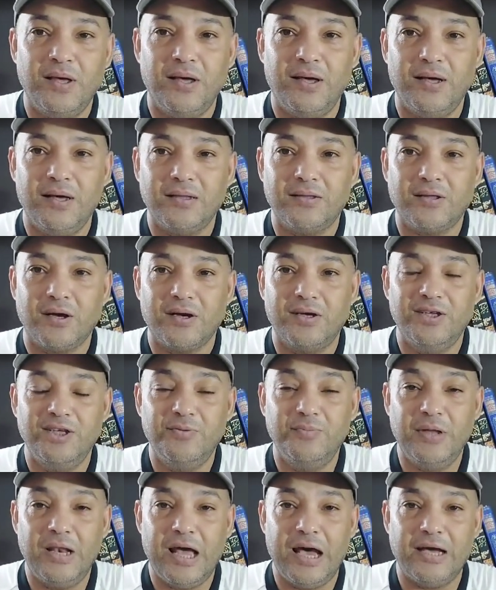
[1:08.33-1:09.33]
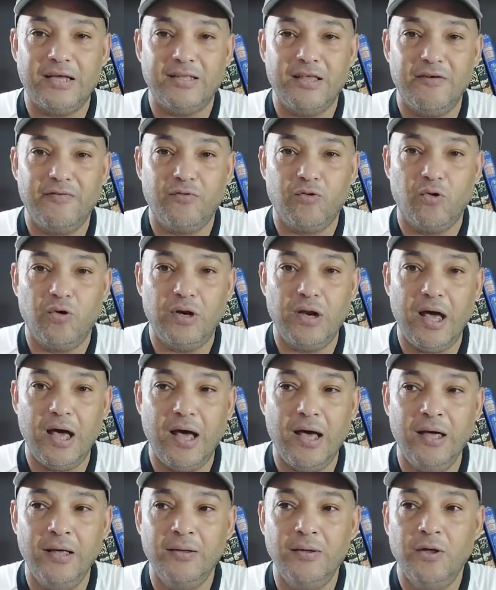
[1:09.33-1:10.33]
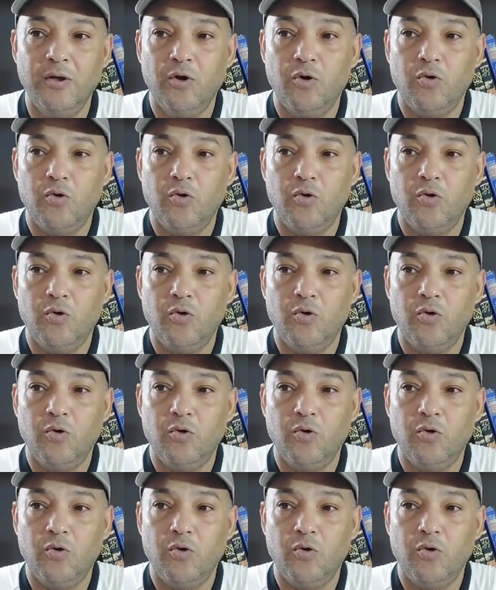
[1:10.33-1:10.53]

آه، تقييم الاهداف كلها